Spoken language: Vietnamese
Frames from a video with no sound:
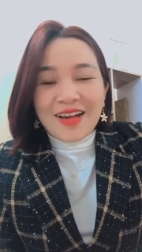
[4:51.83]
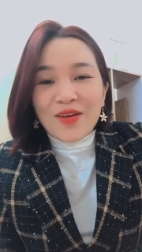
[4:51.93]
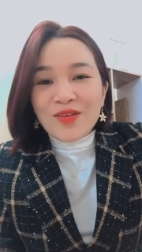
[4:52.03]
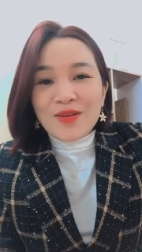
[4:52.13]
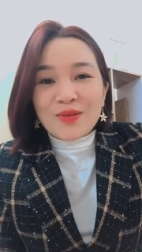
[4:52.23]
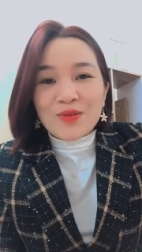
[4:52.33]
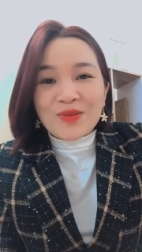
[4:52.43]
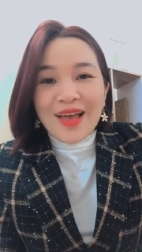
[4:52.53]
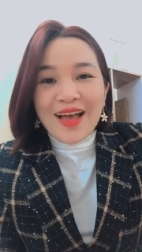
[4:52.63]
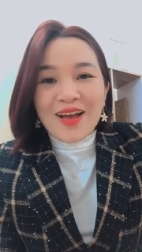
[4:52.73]
nếu như mà
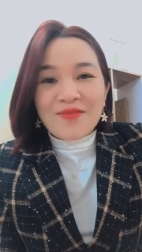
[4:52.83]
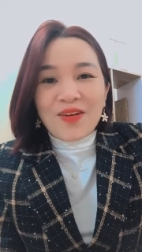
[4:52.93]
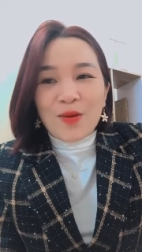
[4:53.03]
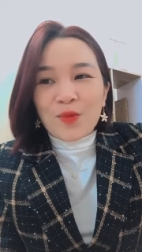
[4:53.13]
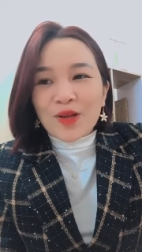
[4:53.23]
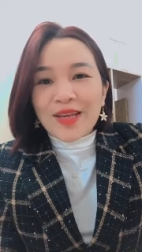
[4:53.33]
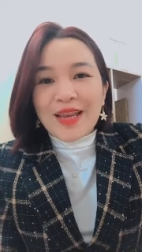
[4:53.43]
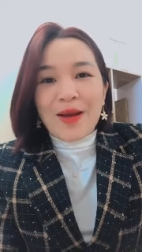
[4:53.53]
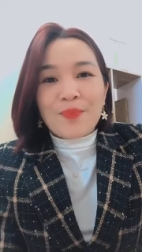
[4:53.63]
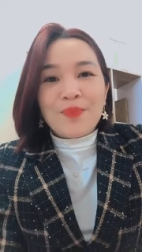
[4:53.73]
chúng ta vào một cái
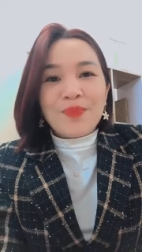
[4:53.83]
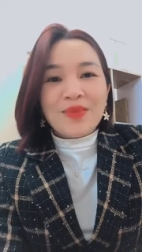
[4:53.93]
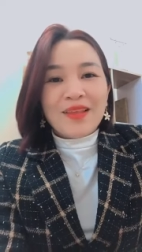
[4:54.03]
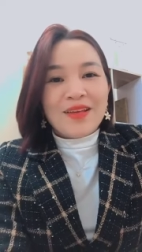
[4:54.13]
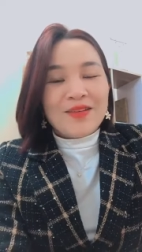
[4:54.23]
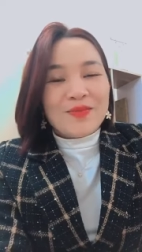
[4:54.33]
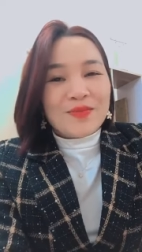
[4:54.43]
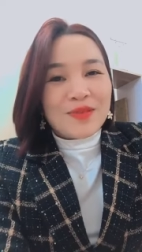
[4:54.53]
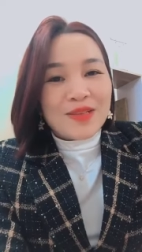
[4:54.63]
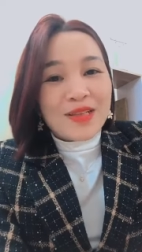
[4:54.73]
năm,
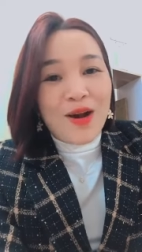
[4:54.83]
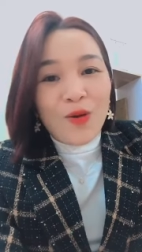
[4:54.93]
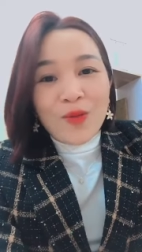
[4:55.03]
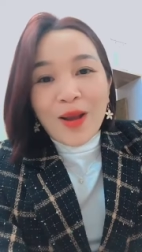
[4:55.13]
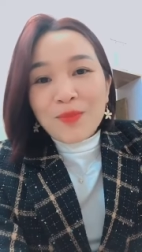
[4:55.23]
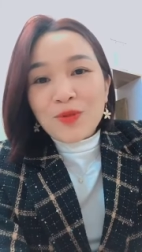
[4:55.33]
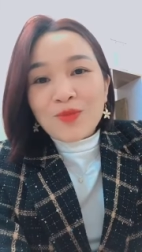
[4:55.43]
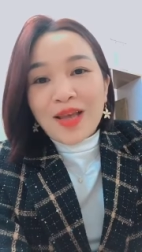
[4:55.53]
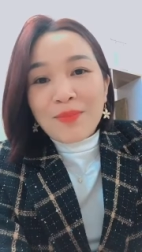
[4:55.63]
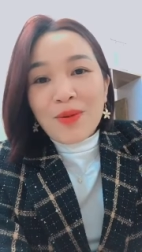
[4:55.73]
đầu năm
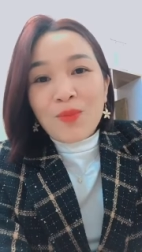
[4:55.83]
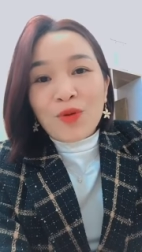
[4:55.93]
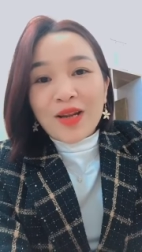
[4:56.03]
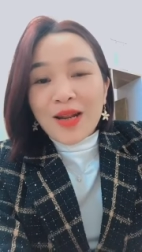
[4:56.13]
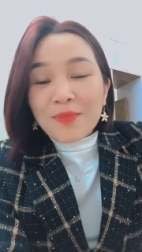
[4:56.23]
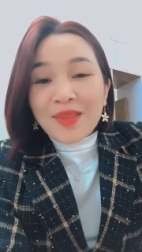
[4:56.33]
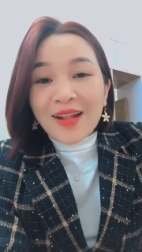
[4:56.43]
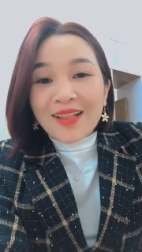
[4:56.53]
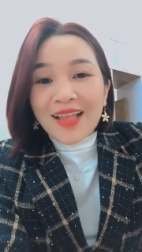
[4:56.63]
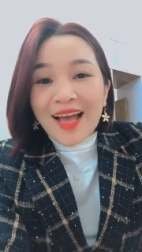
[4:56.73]
chúng ta mong một cái năm
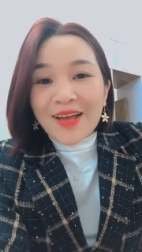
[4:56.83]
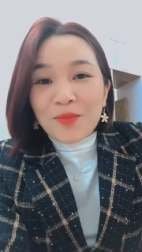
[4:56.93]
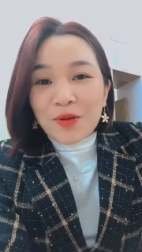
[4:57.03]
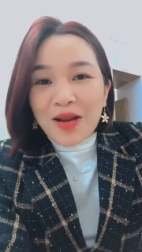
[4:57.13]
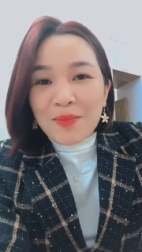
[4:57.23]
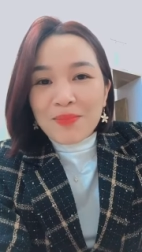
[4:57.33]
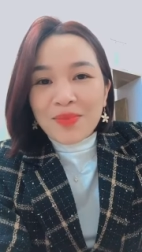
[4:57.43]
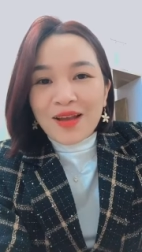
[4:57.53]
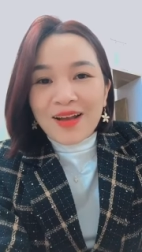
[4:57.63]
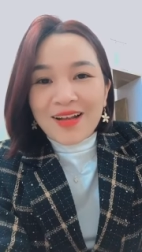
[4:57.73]
thần tài, một
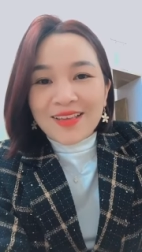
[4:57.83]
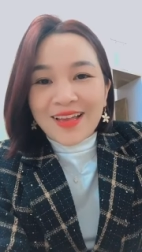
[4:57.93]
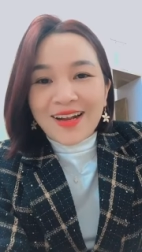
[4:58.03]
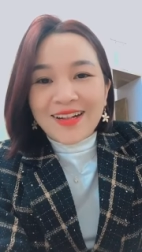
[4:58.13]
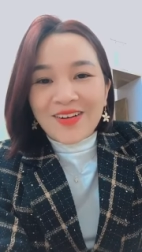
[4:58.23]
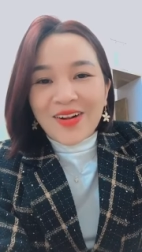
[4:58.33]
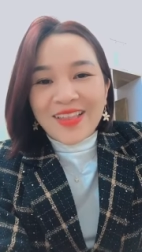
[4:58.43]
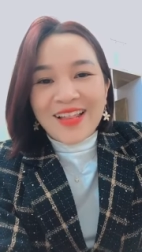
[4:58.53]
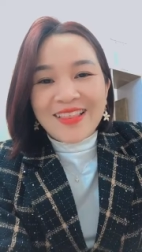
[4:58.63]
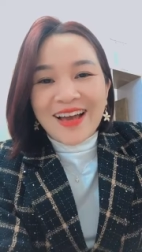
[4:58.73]
năm thần, gọi
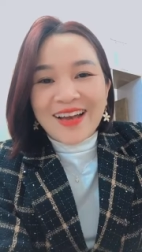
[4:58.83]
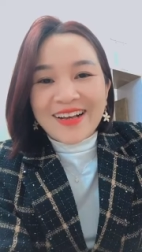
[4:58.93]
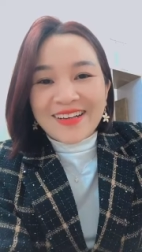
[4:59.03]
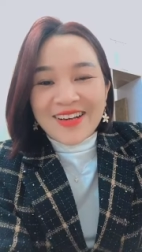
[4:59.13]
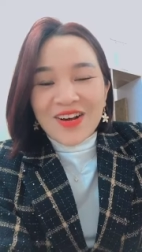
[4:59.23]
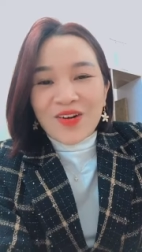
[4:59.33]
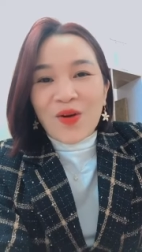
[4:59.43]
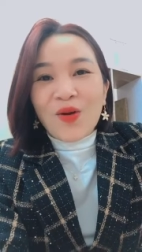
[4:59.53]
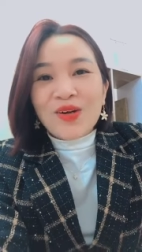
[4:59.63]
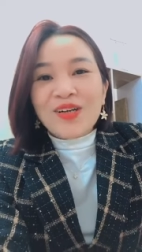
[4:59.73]
là thần tài
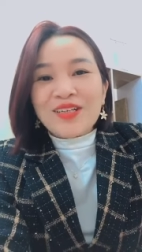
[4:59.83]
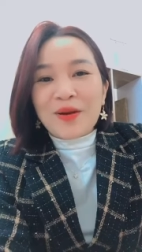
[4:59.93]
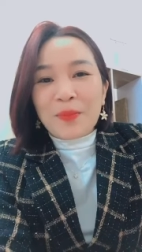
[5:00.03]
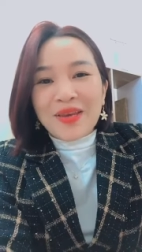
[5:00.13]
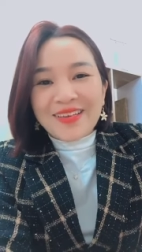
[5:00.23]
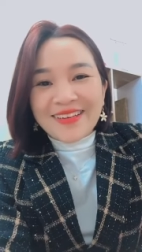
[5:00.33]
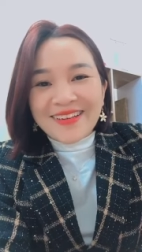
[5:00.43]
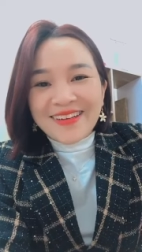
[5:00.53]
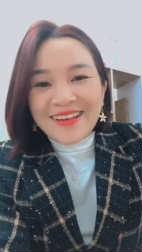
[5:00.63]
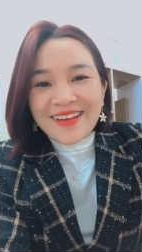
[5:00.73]
gõ cửa nhà mình,
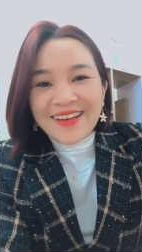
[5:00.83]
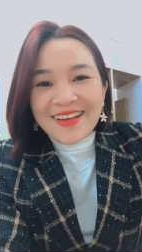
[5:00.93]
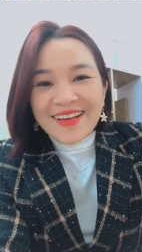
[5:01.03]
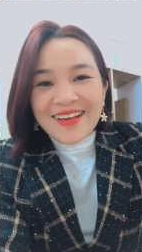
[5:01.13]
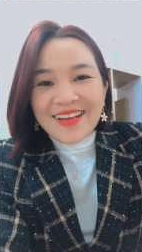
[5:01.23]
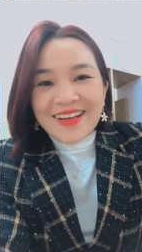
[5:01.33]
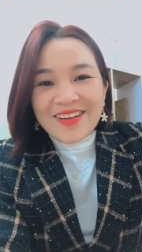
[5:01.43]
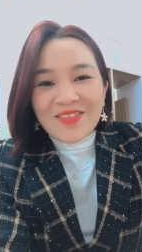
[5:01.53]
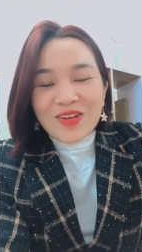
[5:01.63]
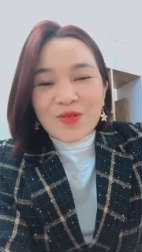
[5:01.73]

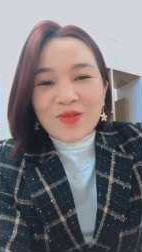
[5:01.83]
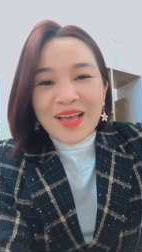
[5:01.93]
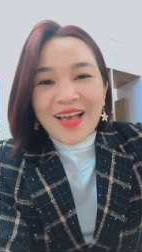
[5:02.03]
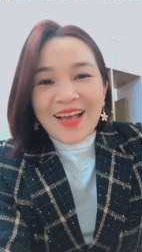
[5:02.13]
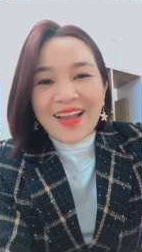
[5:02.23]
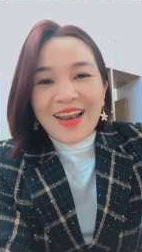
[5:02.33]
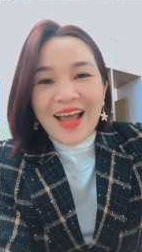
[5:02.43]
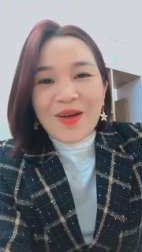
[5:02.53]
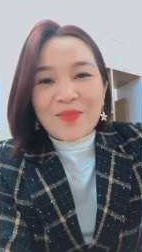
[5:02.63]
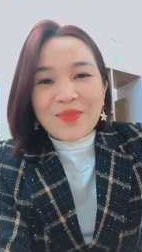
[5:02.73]
Và chúng ta
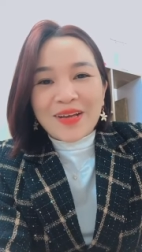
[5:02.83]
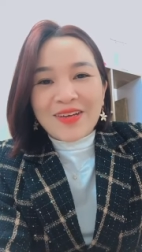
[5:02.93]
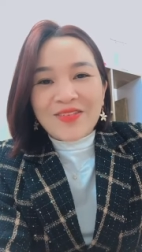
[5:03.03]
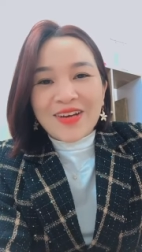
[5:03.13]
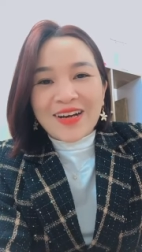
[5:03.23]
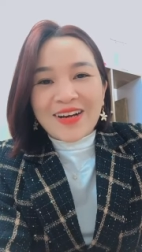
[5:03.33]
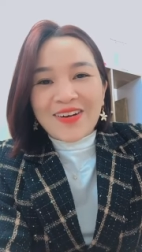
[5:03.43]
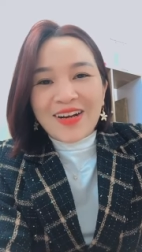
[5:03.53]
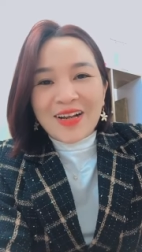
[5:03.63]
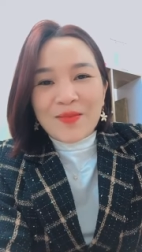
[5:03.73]
làm cái việc gọi